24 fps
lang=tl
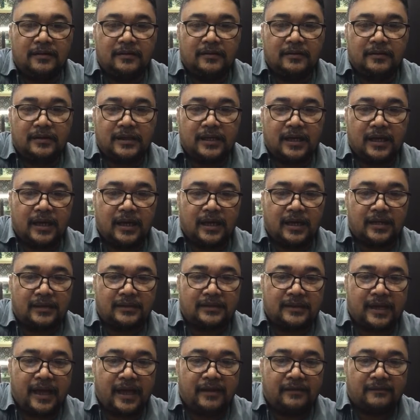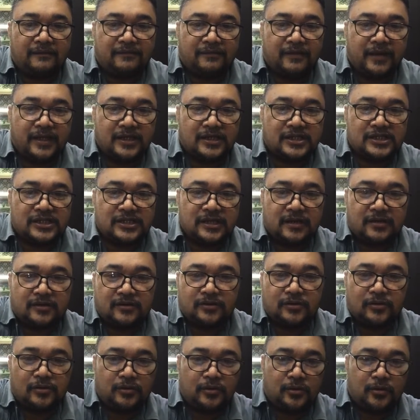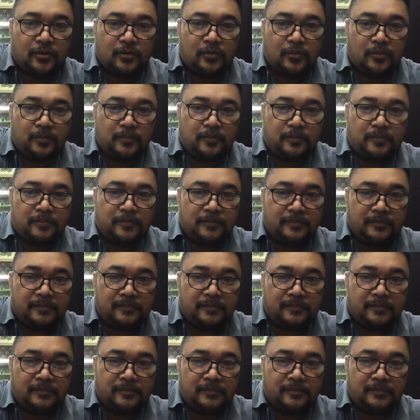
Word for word: Okay, tag friends, share to group.